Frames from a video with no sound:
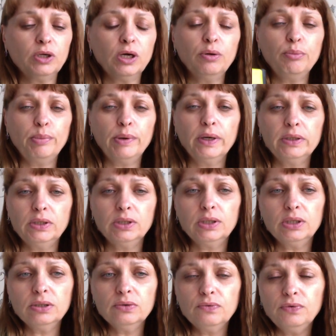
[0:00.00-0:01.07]
компании
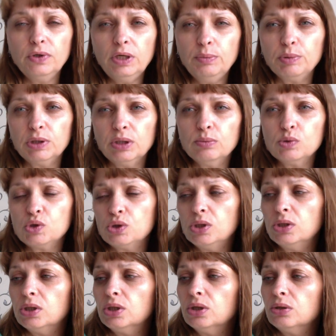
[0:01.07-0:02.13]
Greenway, потому что
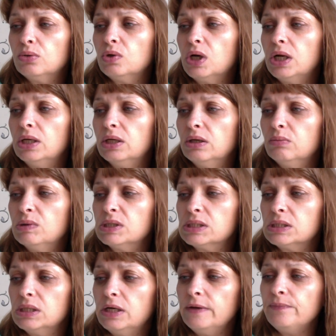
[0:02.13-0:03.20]
это натуральные
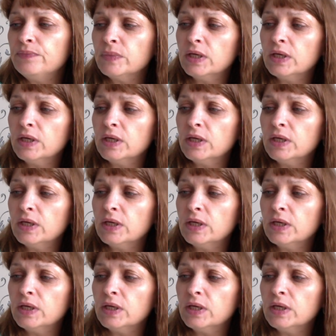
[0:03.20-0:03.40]
масла.